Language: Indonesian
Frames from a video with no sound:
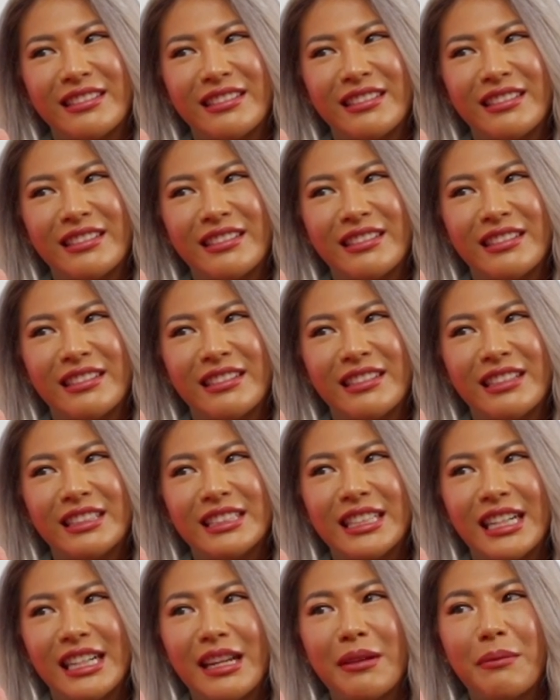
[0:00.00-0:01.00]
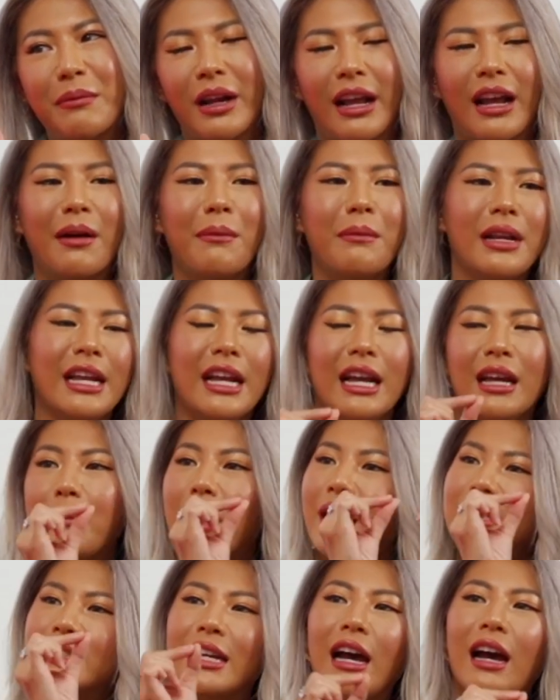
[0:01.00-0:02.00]
Hmm. Jadi mereka
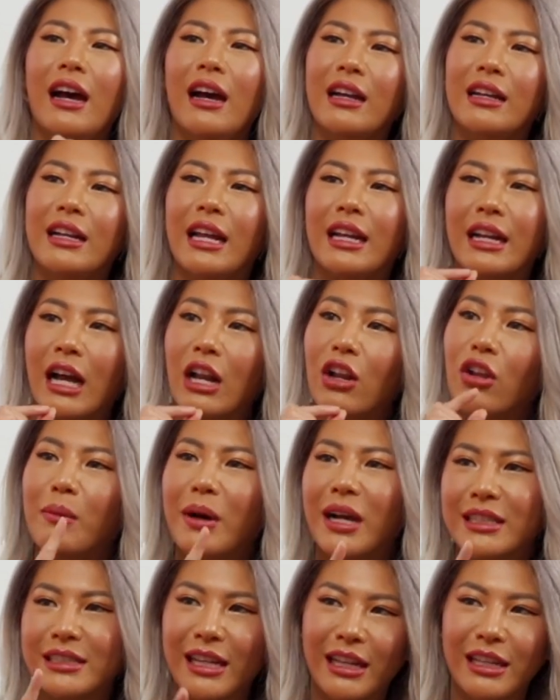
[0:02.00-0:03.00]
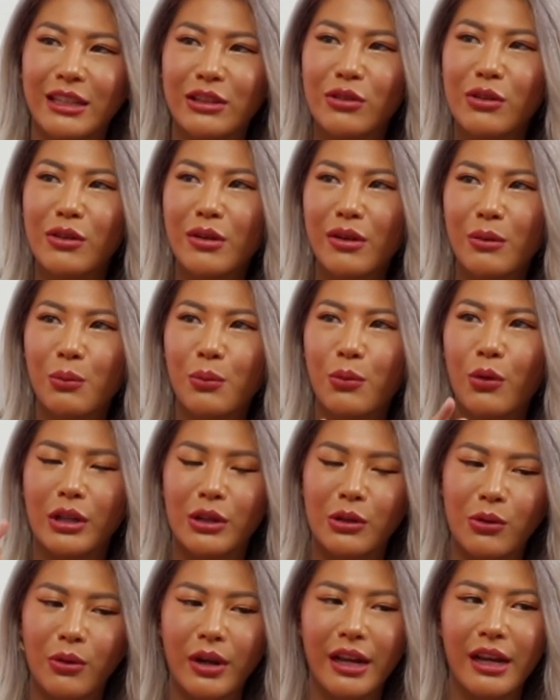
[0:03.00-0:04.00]
mendingan baca. Dan kalau baca itu
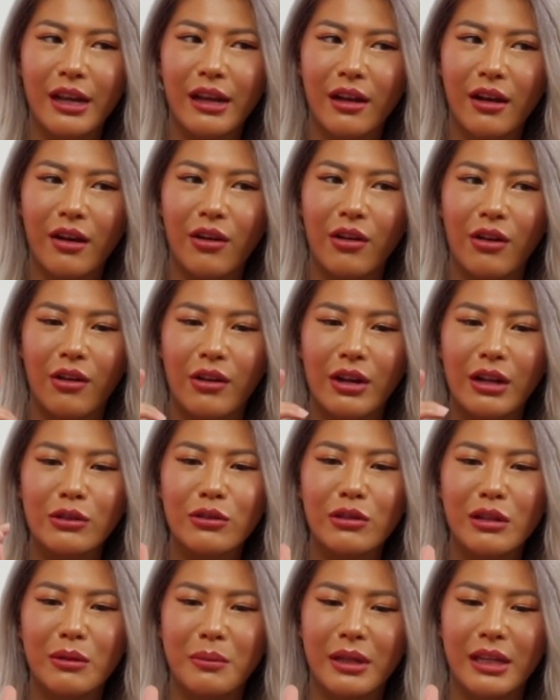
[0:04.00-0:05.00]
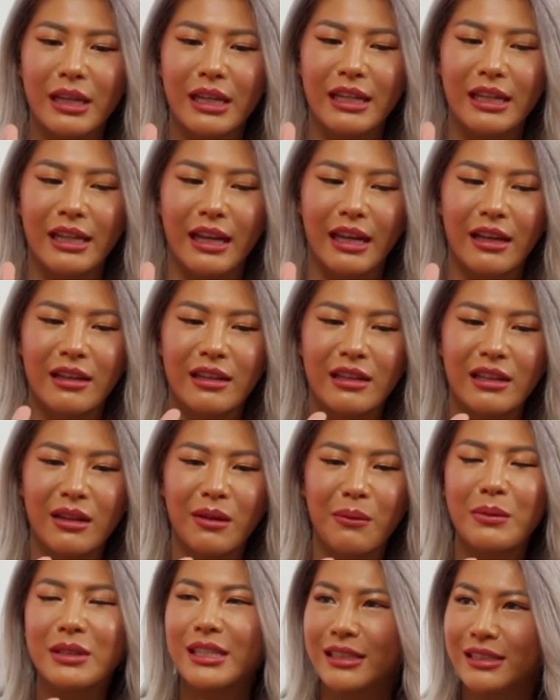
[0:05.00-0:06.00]
buat gue orang-orang tuh lebih ini ya.
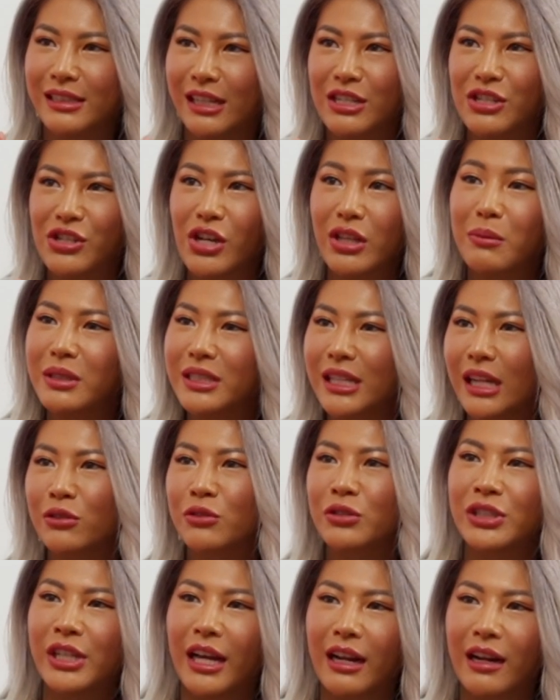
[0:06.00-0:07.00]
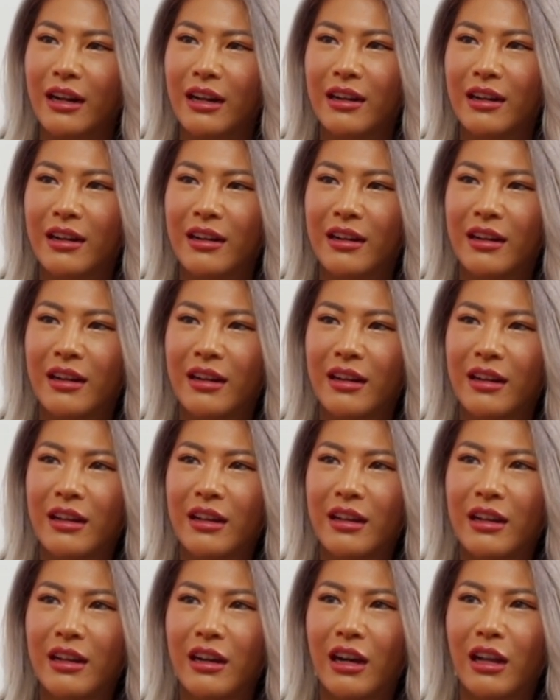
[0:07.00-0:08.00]
Bisa screenshot, bisa langsung share
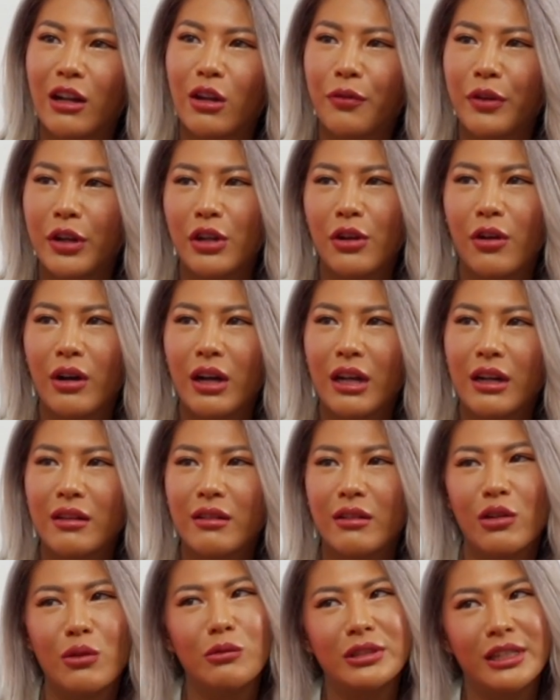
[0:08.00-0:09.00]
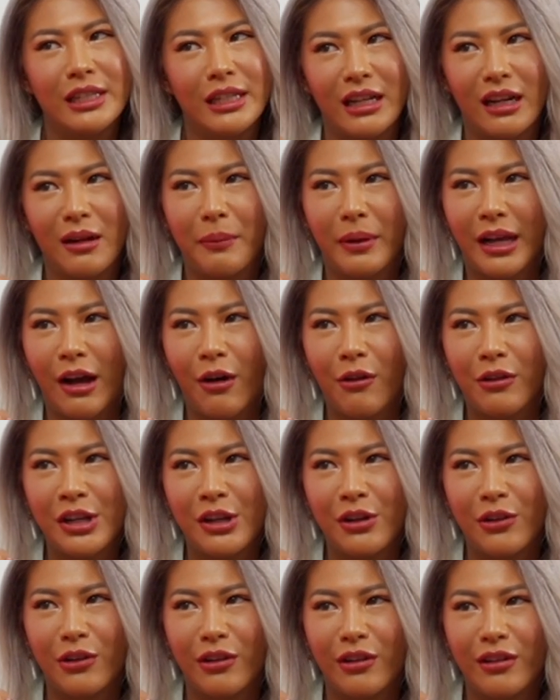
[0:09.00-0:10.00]
Hmm. Kalau video hmm. kan lu mesti dengerin pakai
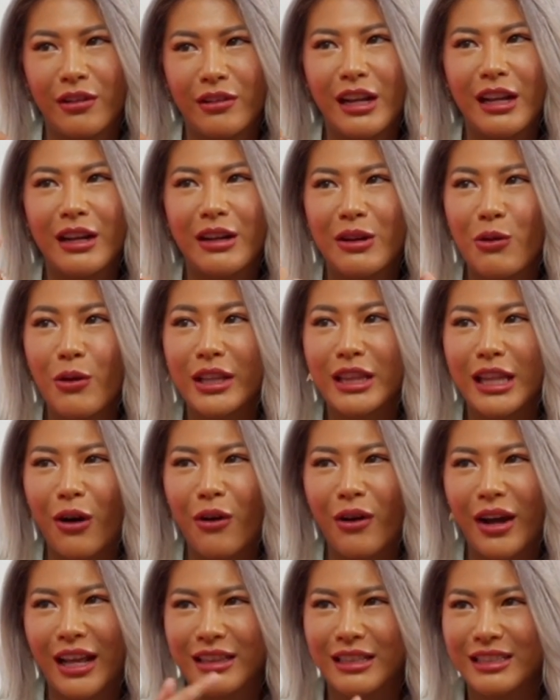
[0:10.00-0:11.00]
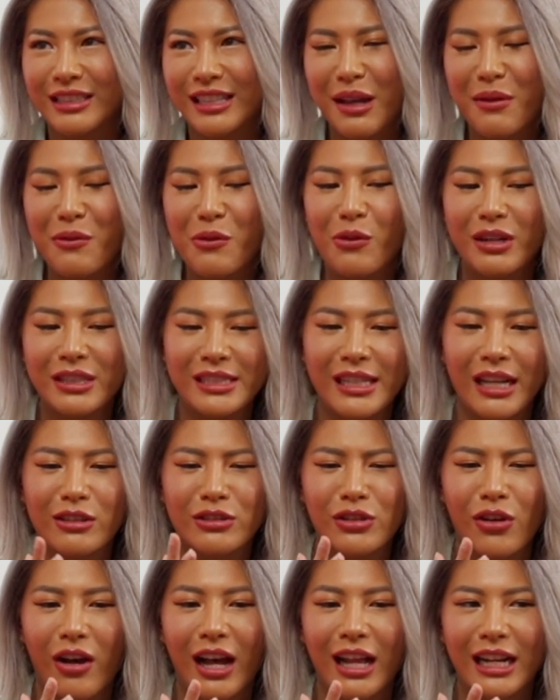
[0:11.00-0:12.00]
audio. Dan yeah. gue tahu at the time gue share
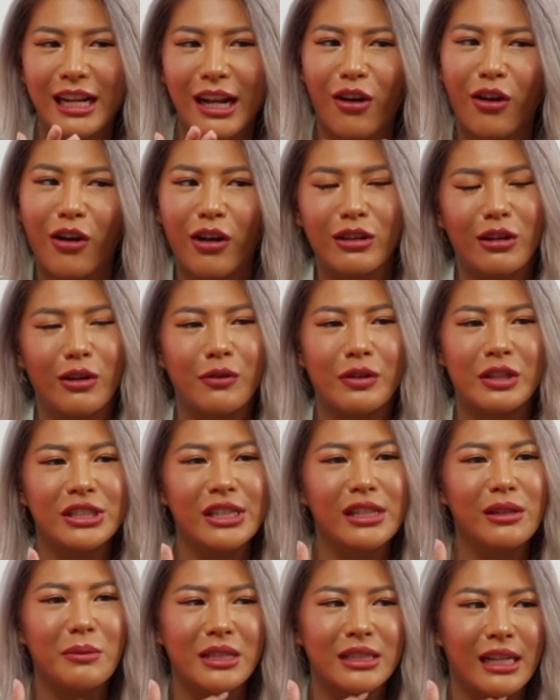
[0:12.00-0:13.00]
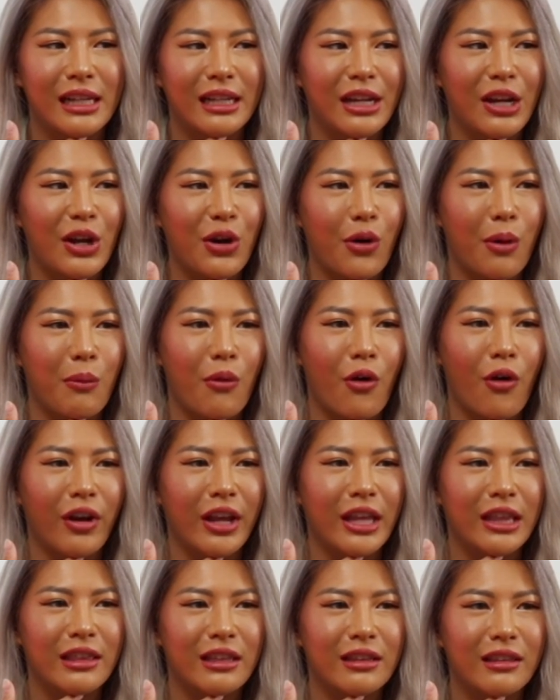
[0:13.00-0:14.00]
soal yang kontroversial misalnya
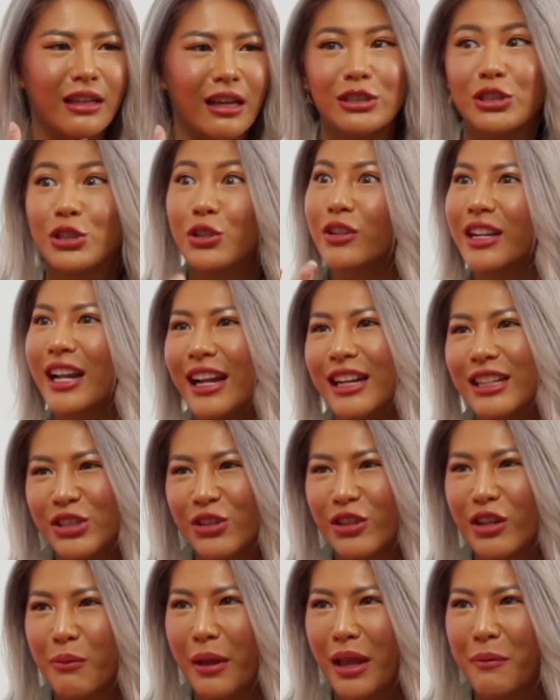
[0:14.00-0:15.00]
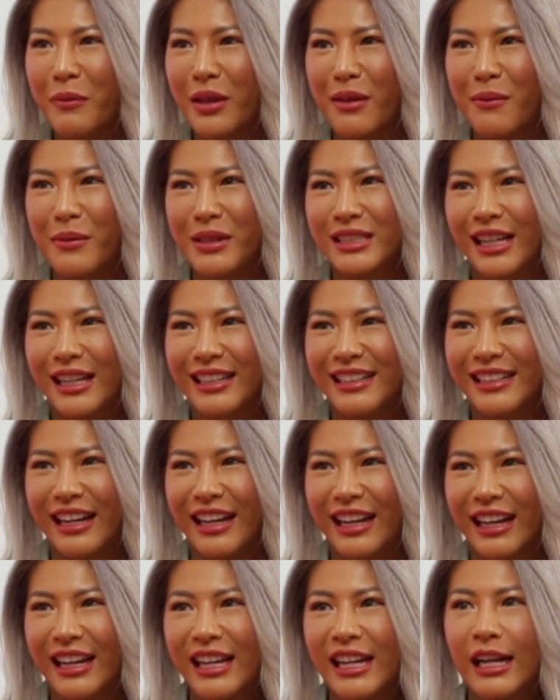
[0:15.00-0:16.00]
ngomongin tentang sugar daddy sugar baby
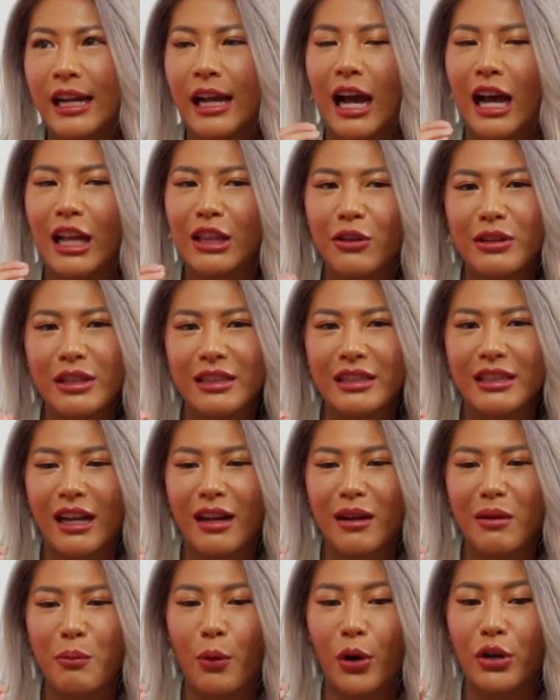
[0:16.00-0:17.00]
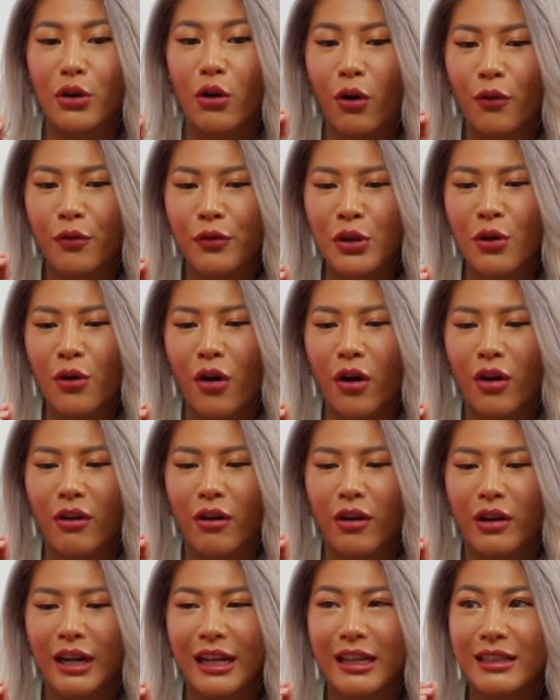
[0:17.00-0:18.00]
misalnya yeah. atau tentang point of view
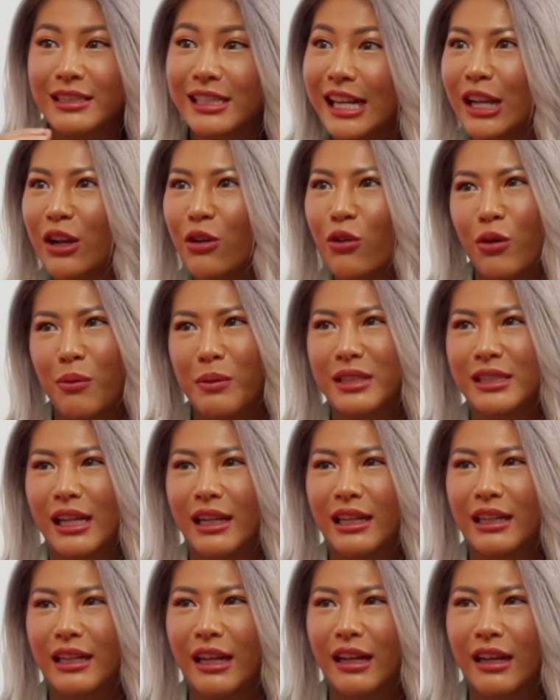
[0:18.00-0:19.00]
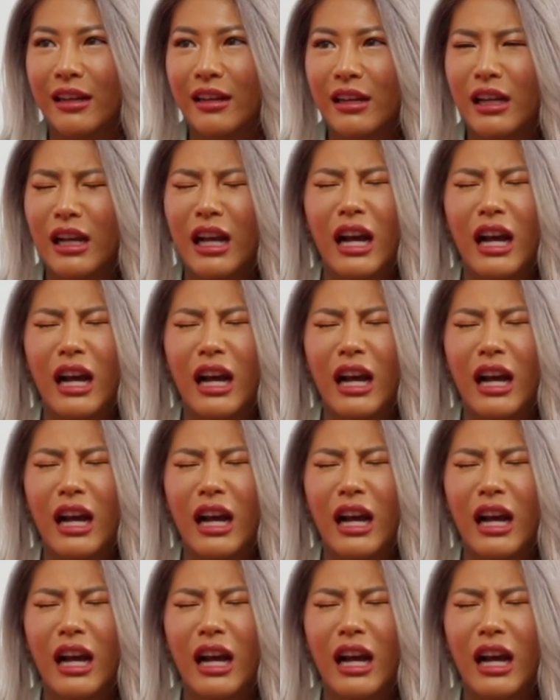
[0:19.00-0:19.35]
orang-orang yang selingkuh misalnya.